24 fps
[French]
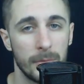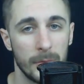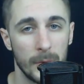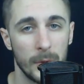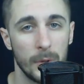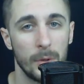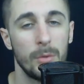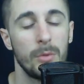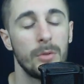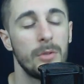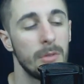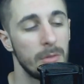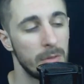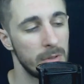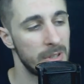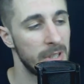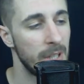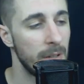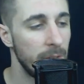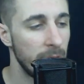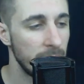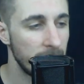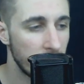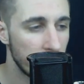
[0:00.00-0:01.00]
Donc
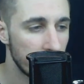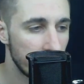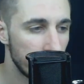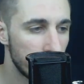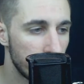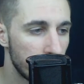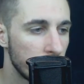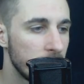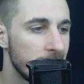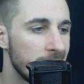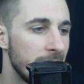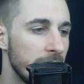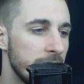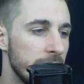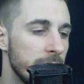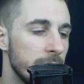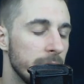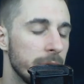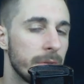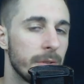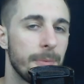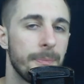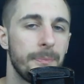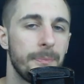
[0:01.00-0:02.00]
ça va être un des points négatifs.